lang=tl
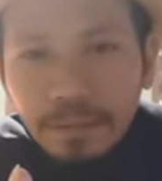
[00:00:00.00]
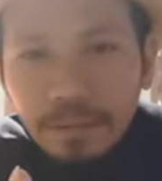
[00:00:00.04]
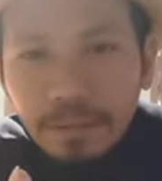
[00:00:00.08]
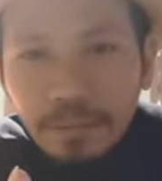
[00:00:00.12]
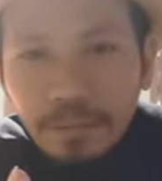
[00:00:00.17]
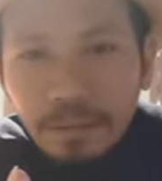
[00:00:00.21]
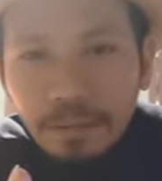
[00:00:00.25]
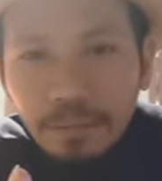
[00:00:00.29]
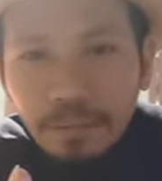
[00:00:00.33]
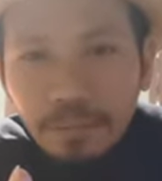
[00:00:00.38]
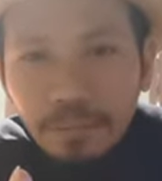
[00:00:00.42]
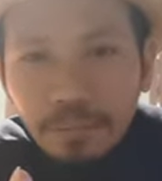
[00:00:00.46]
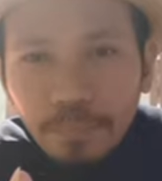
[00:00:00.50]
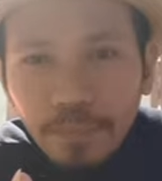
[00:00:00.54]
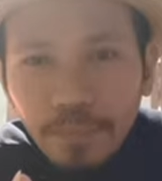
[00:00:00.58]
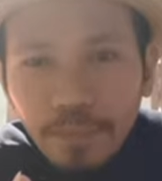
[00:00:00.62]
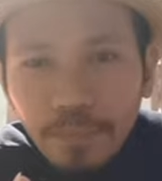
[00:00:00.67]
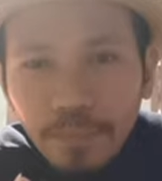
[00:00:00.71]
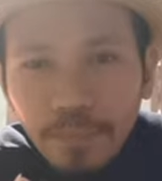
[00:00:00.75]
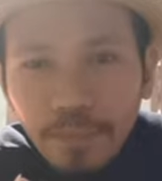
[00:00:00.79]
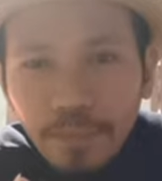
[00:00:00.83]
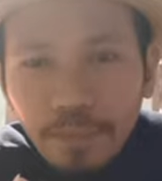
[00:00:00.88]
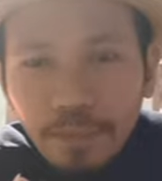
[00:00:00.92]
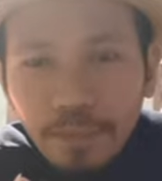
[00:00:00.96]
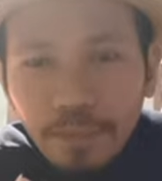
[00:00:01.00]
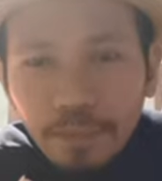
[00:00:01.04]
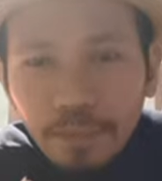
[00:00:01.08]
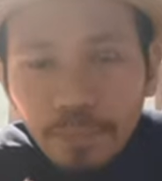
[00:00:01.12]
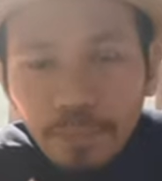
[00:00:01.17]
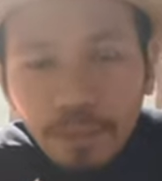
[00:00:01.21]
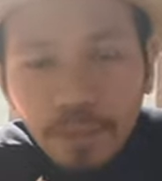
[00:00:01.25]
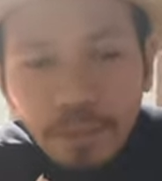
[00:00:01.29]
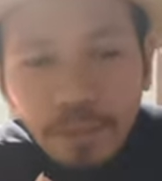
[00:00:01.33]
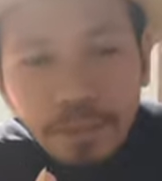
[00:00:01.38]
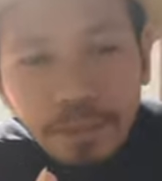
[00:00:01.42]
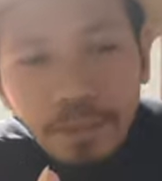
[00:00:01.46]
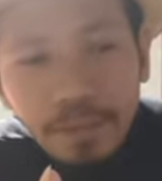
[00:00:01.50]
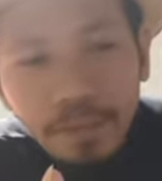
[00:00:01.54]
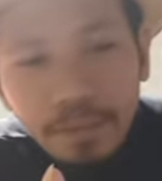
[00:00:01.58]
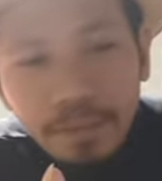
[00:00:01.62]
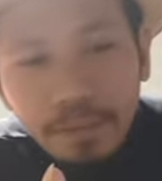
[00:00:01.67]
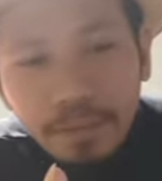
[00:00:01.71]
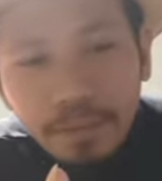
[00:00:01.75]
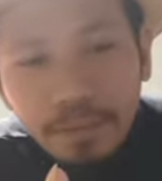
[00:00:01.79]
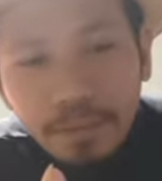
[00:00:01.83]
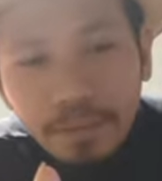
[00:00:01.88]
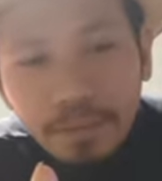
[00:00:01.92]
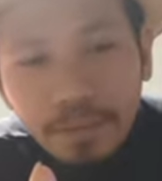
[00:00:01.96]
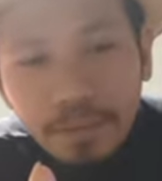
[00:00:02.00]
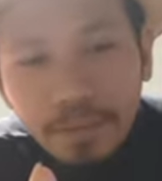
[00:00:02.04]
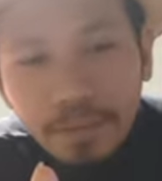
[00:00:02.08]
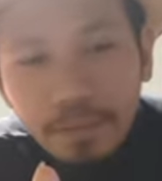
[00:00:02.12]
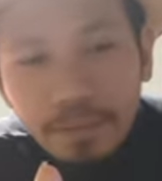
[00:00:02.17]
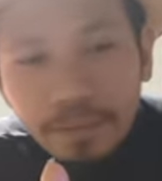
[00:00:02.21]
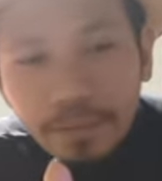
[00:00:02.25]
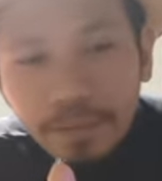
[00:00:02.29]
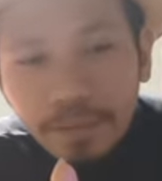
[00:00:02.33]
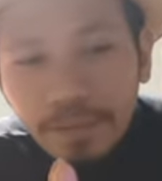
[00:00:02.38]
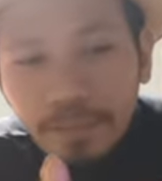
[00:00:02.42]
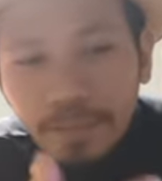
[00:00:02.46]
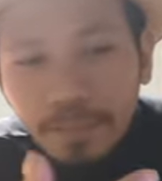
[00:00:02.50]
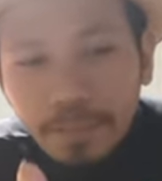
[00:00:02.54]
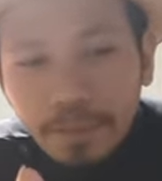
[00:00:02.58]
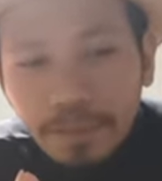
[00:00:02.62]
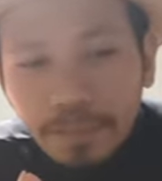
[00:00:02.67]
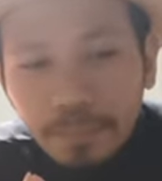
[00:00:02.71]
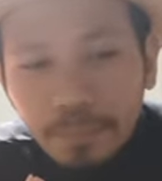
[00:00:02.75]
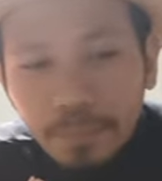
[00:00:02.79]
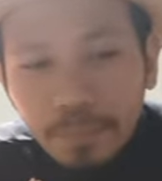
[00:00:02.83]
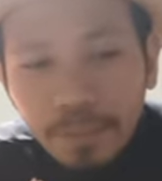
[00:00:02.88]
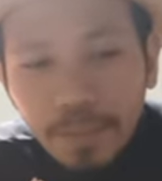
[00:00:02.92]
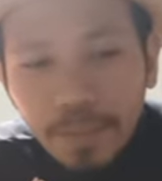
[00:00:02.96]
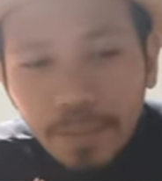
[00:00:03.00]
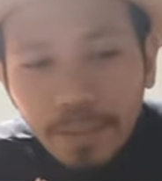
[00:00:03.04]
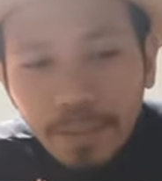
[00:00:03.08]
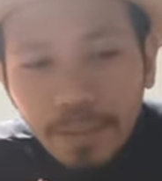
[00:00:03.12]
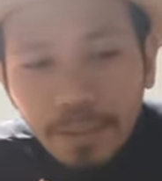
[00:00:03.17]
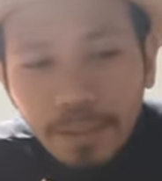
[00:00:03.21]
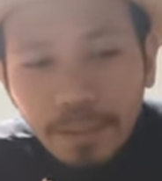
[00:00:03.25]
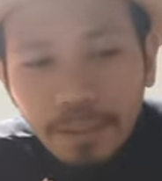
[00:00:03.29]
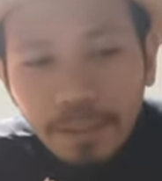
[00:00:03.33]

Sa confirm, nandiyan po yung ating Gcash number.